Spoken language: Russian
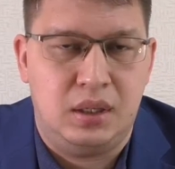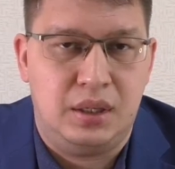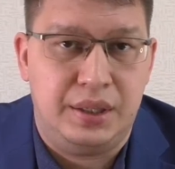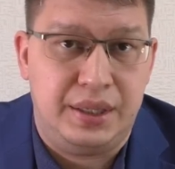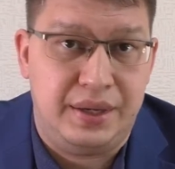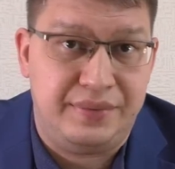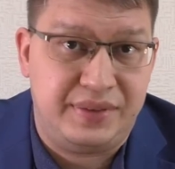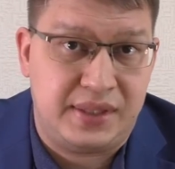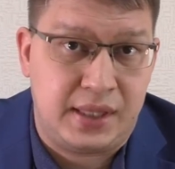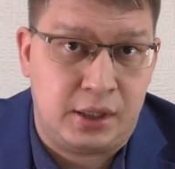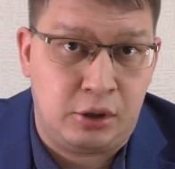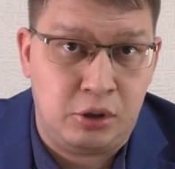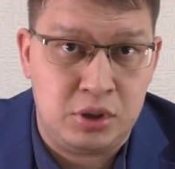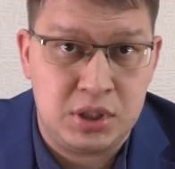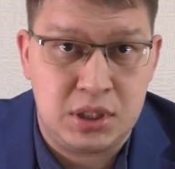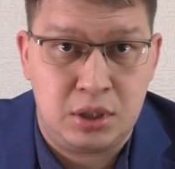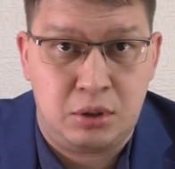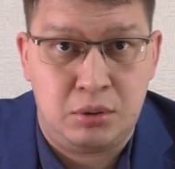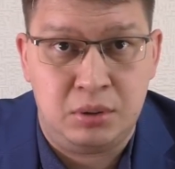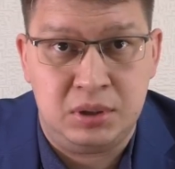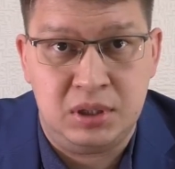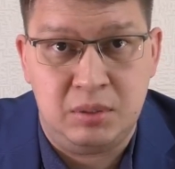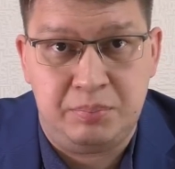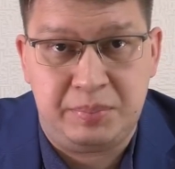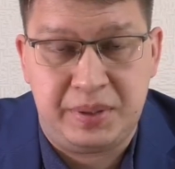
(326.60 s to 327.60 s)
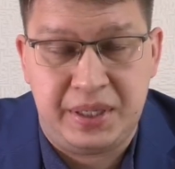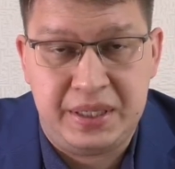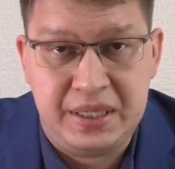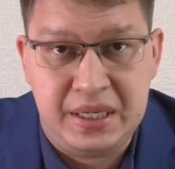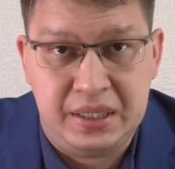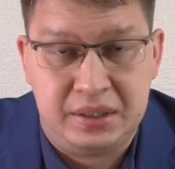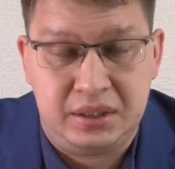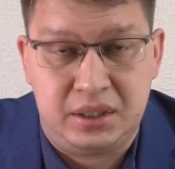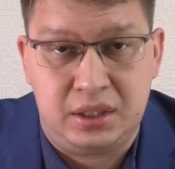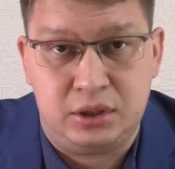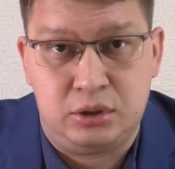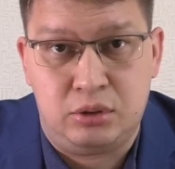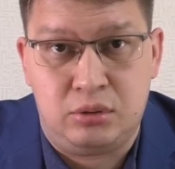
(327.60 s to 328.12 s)
И второй
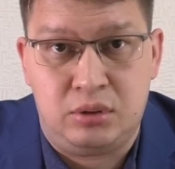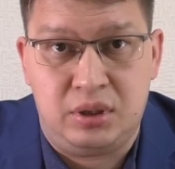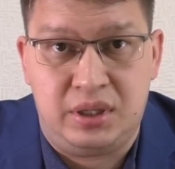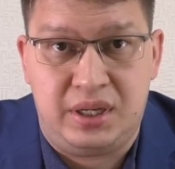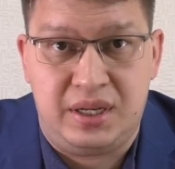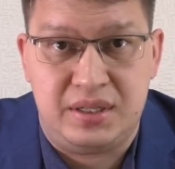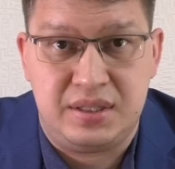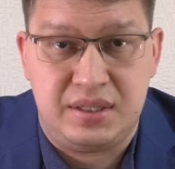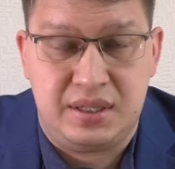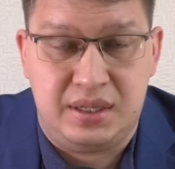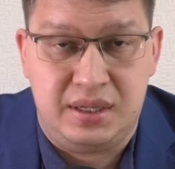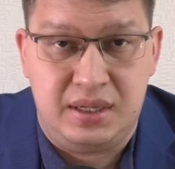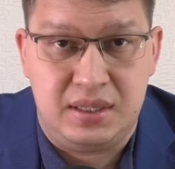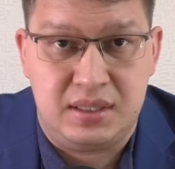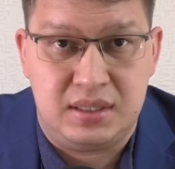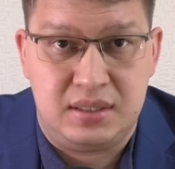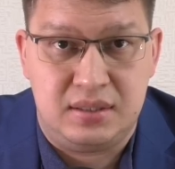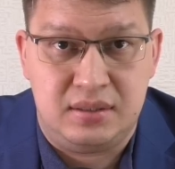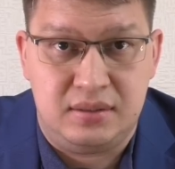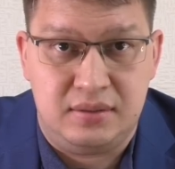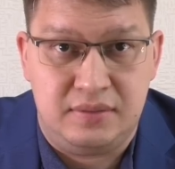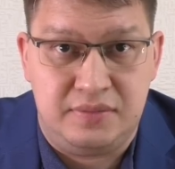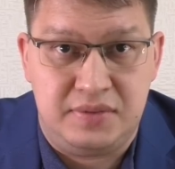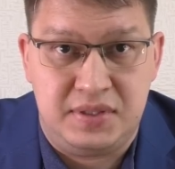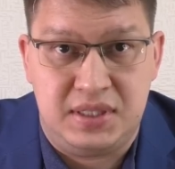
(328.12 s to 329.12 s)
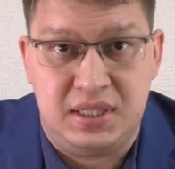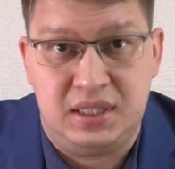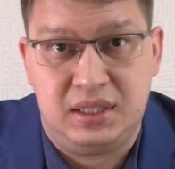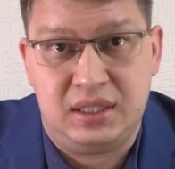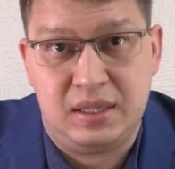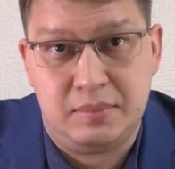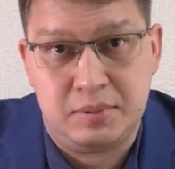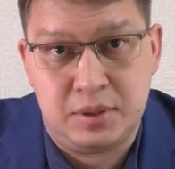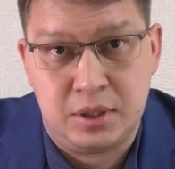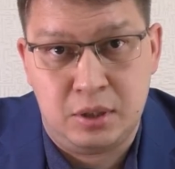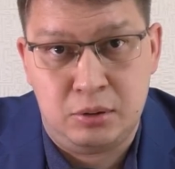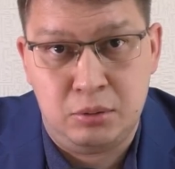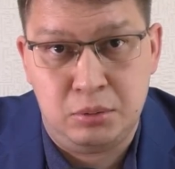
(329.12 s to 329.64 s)
законопроект, который касается всех
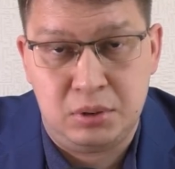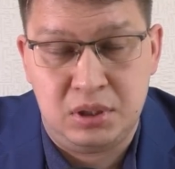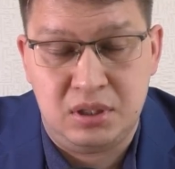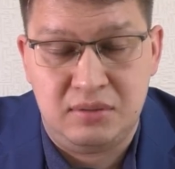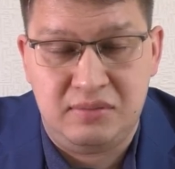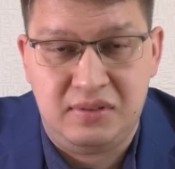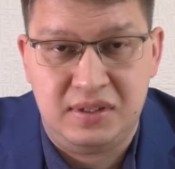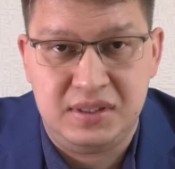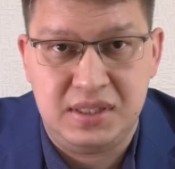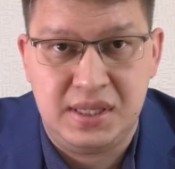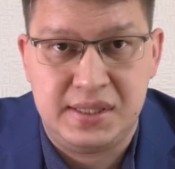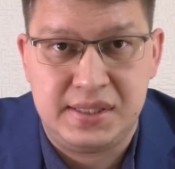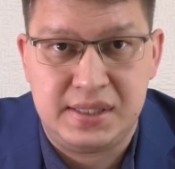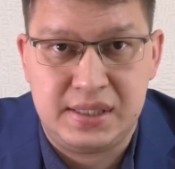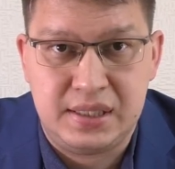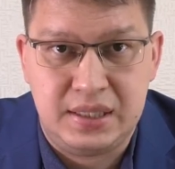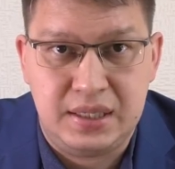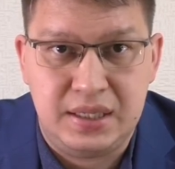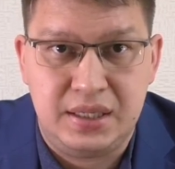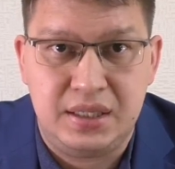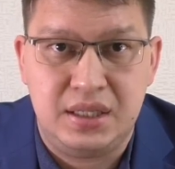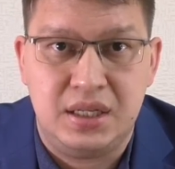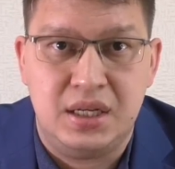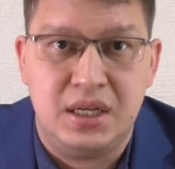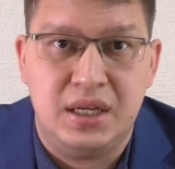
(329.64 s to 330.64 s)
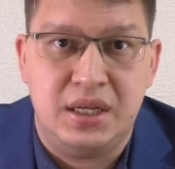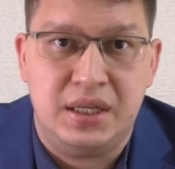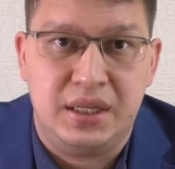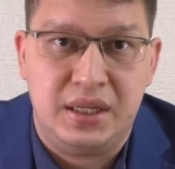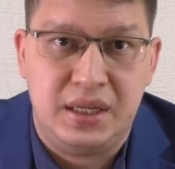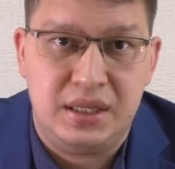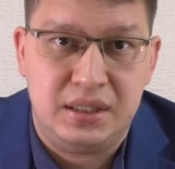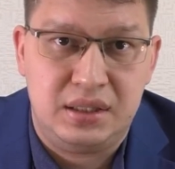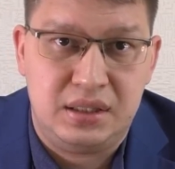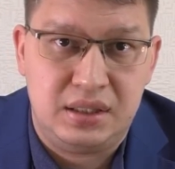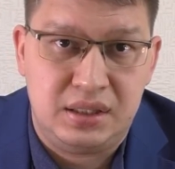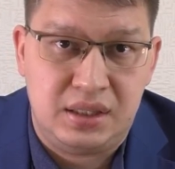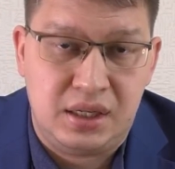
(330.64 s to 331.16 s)
абсолютно водителей,
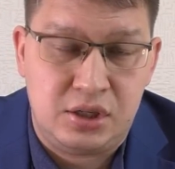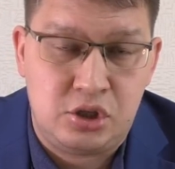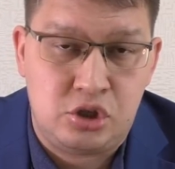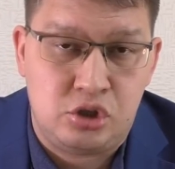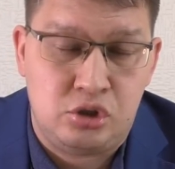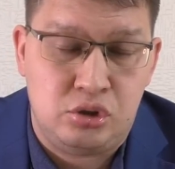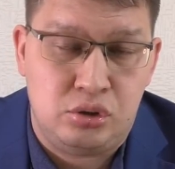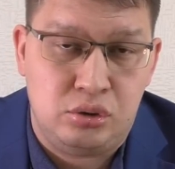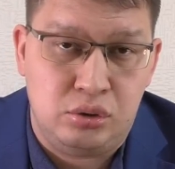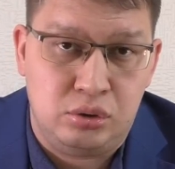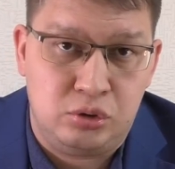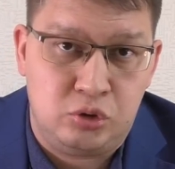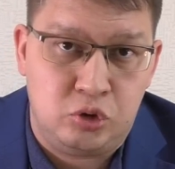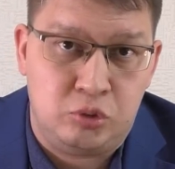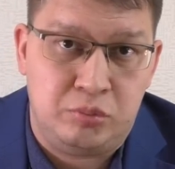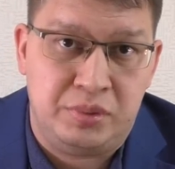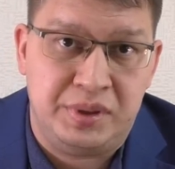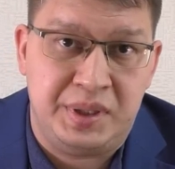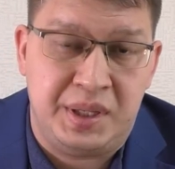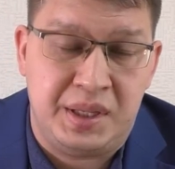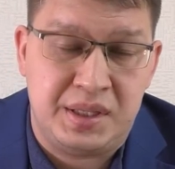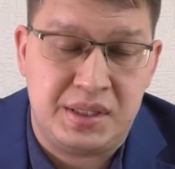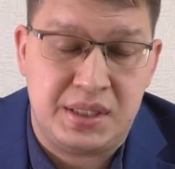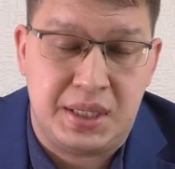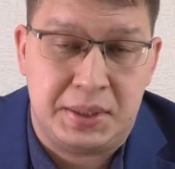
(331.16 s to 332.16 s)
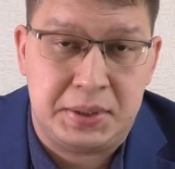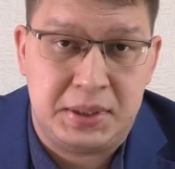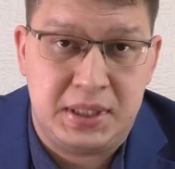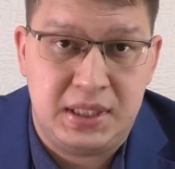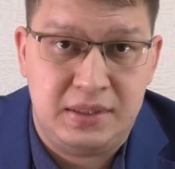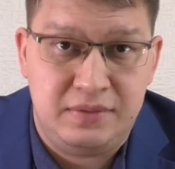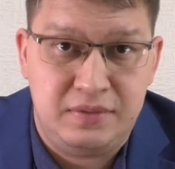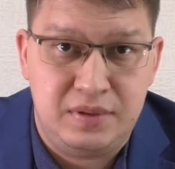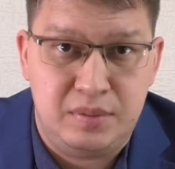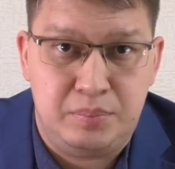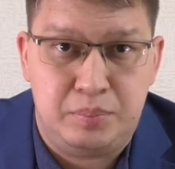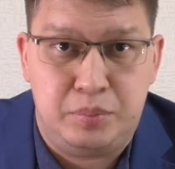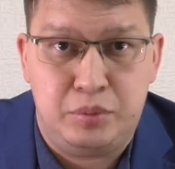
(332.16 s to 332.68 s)
это речь идет об
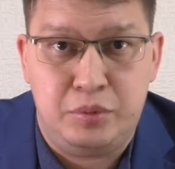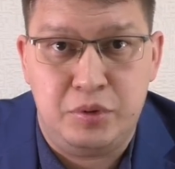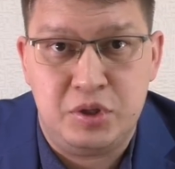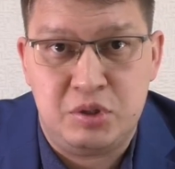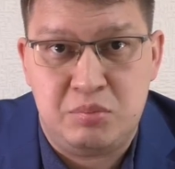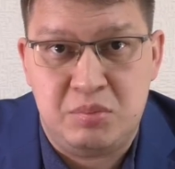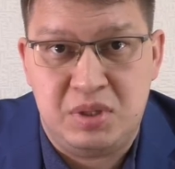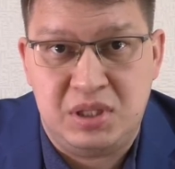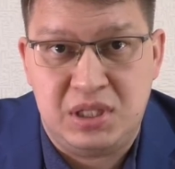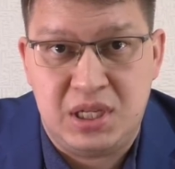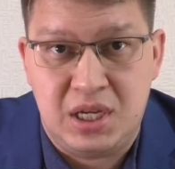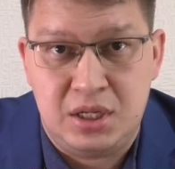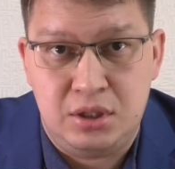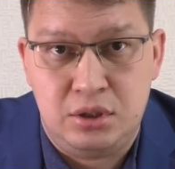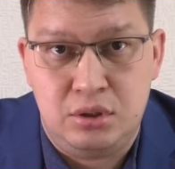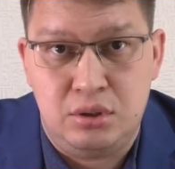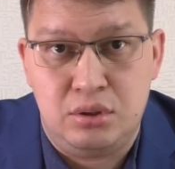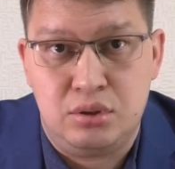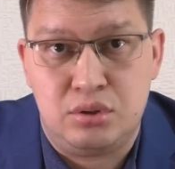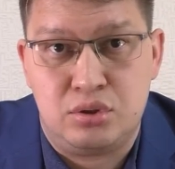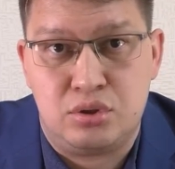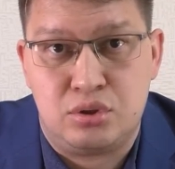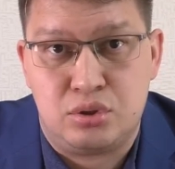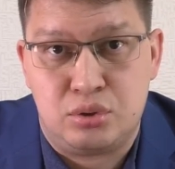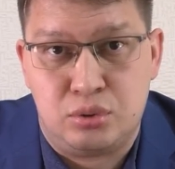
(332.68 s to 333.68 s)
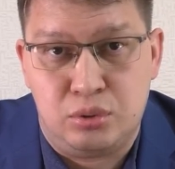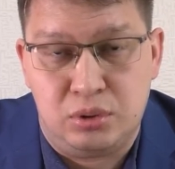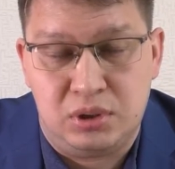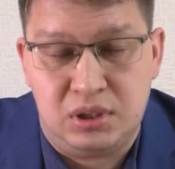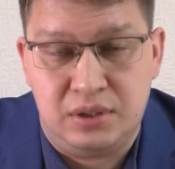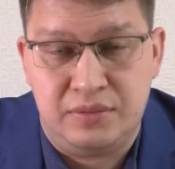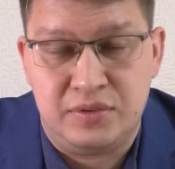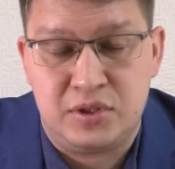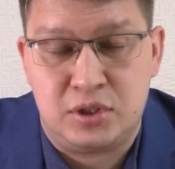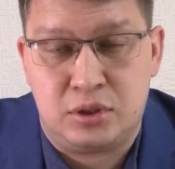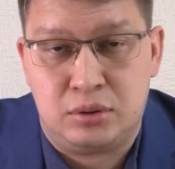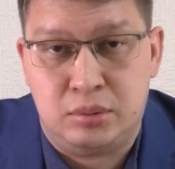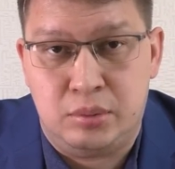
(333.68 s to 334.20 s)
инициативе по изменению
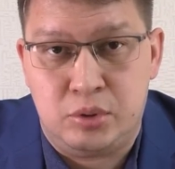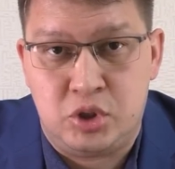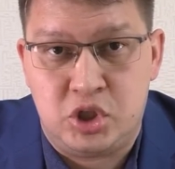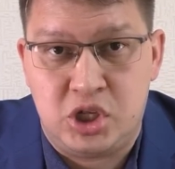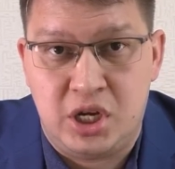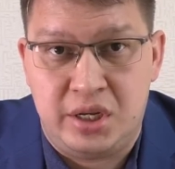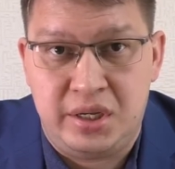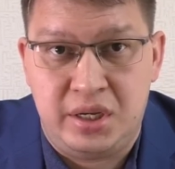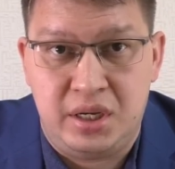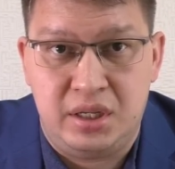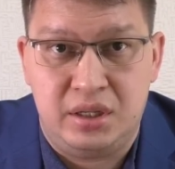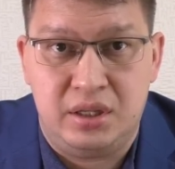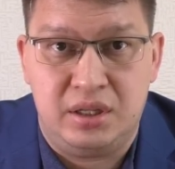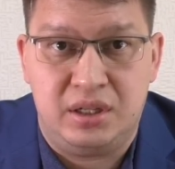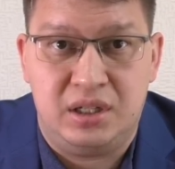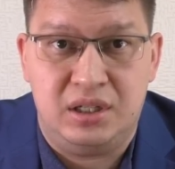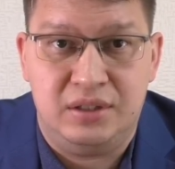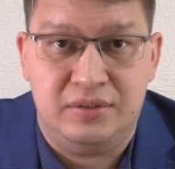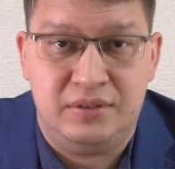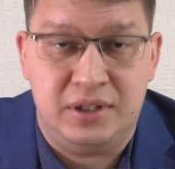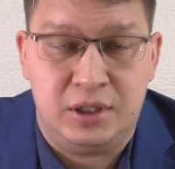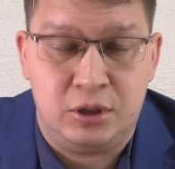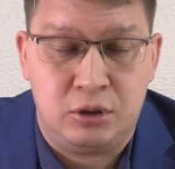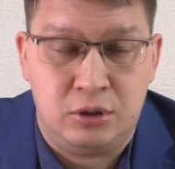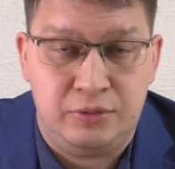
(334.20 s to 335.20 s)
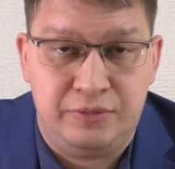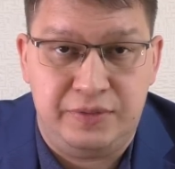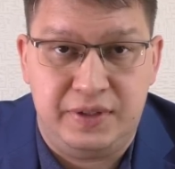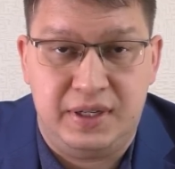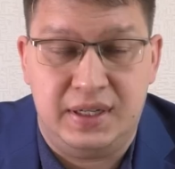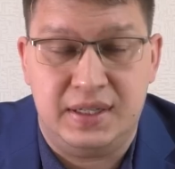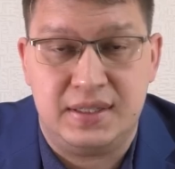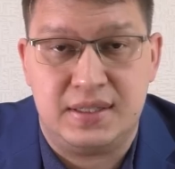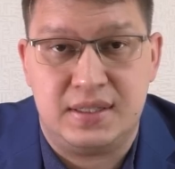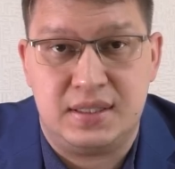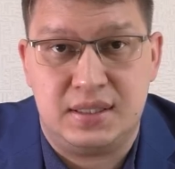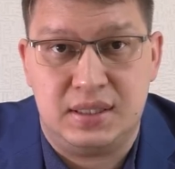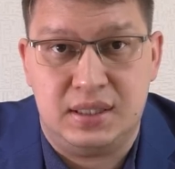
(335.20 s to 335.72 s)
сроков заключения договоров
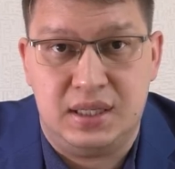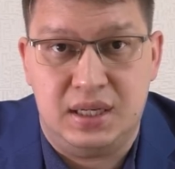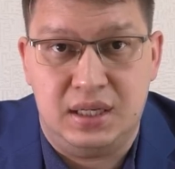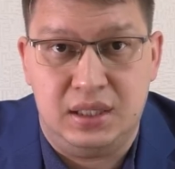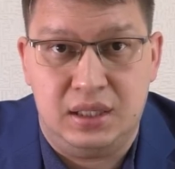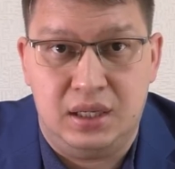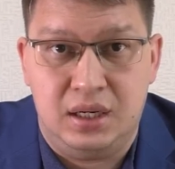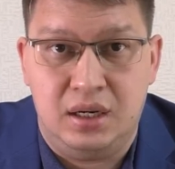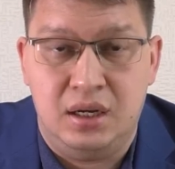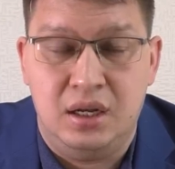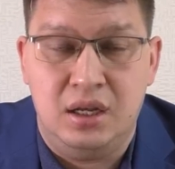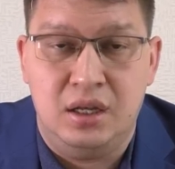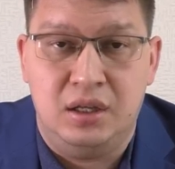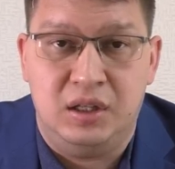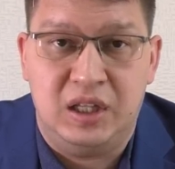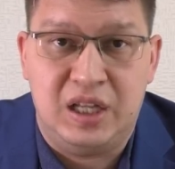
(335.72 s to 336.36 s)
ОСАГО.